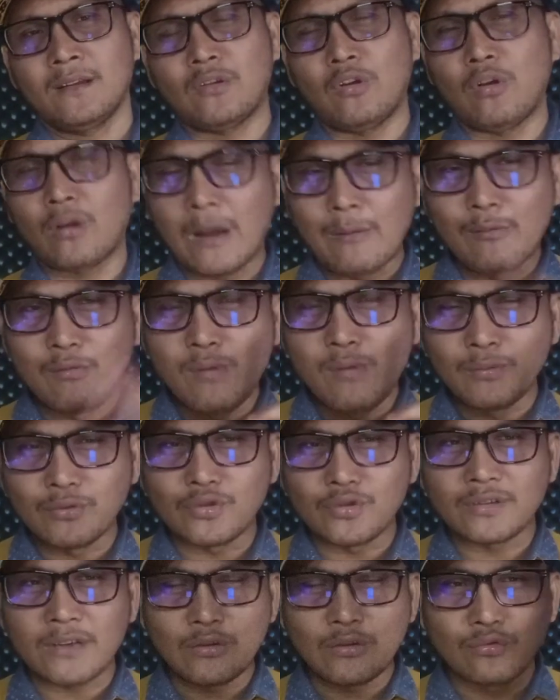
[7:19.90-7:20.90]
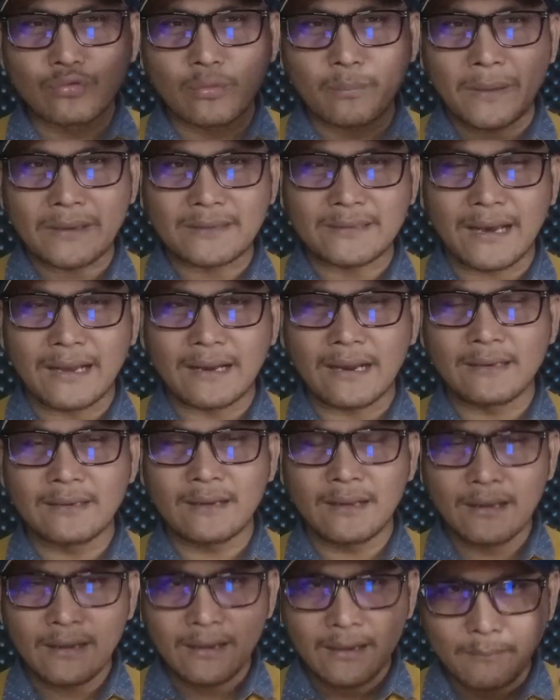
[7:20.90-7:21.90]
Kalau kamu memutuskan untuk pacaran,
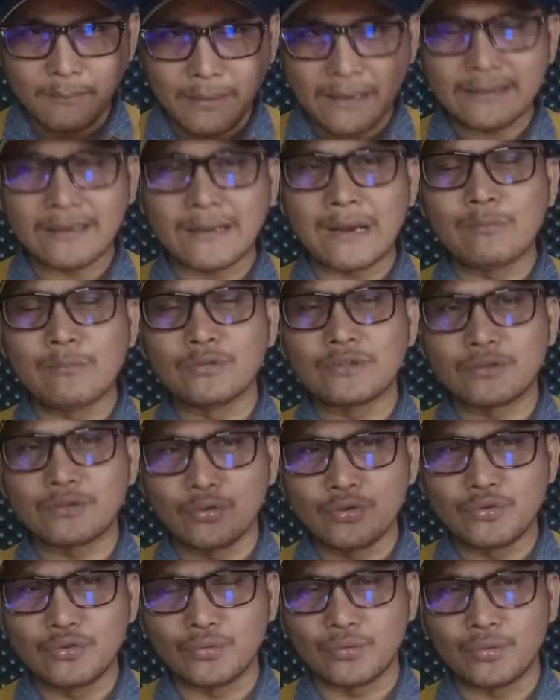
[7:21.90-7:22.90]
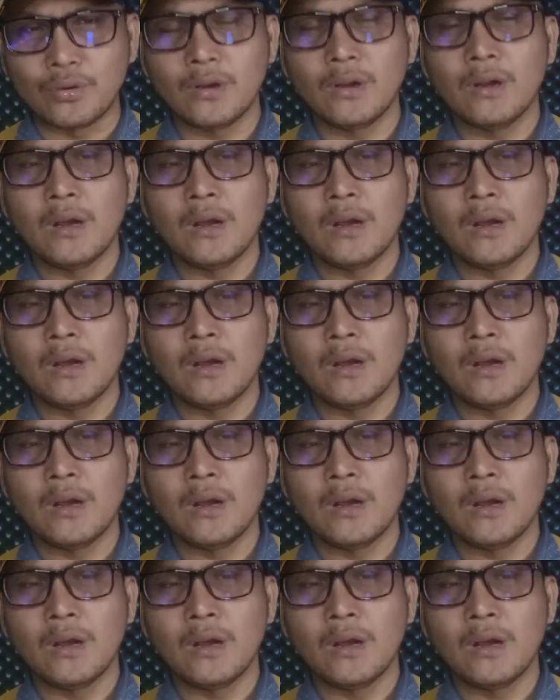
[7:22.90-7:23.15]
berarti kamu setuju,